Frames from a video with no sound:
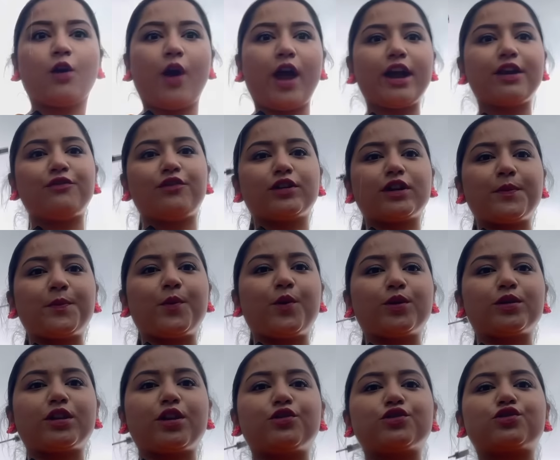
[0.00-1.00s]
কয়েক ফোঁটা
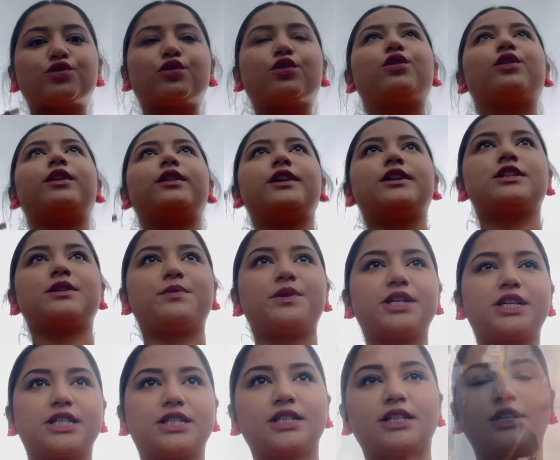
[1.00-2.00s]
পড়তেও শুরু করে দিয়েছে
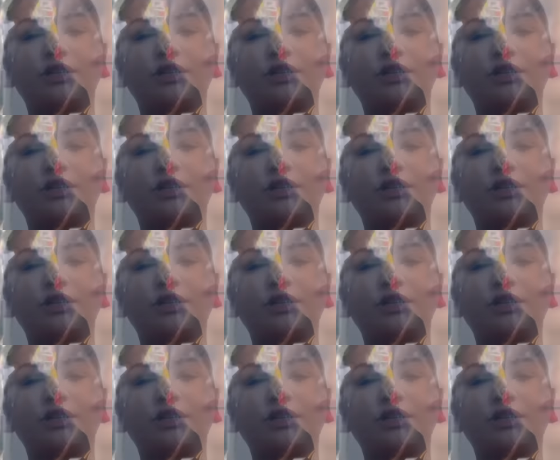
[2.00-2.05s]
বৃষ্টি